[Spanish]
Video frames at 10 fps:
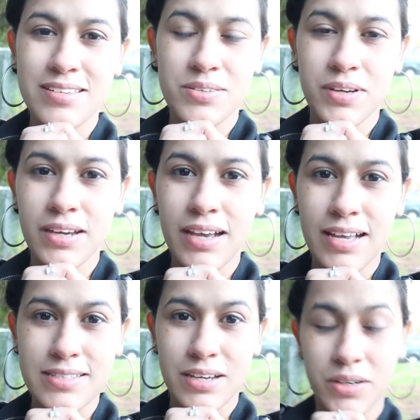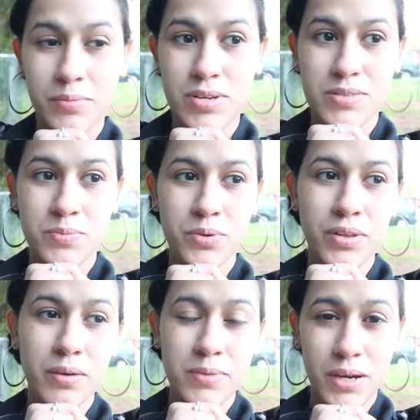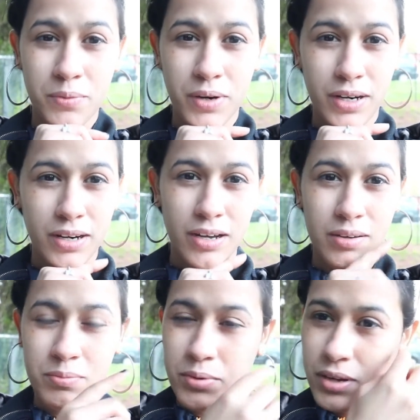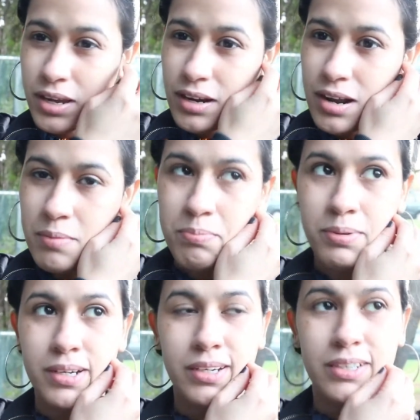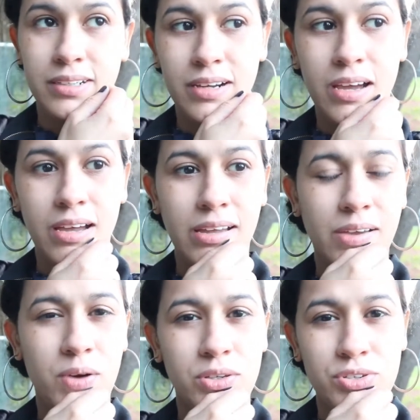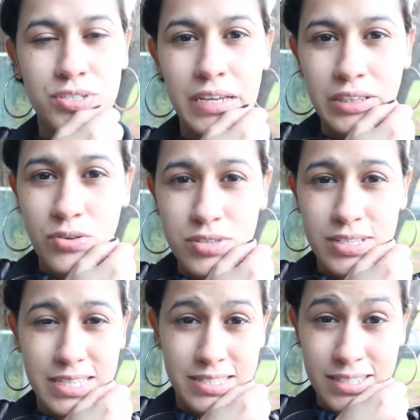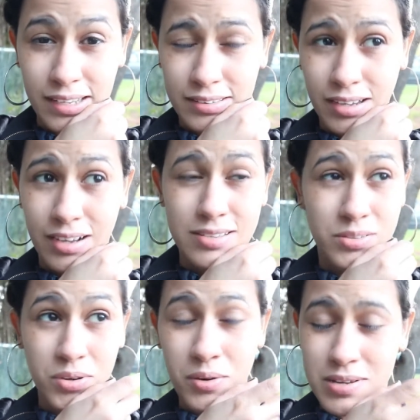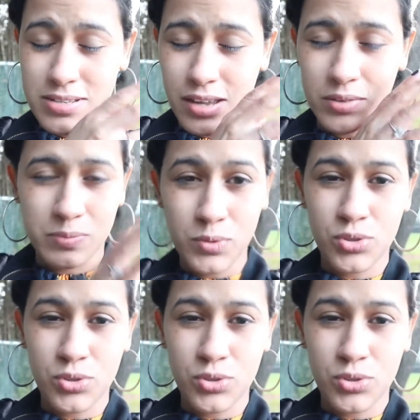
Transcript: y estoy en casa ahora mismo de mi abuela. Voy en la página 460, casi no he avanzado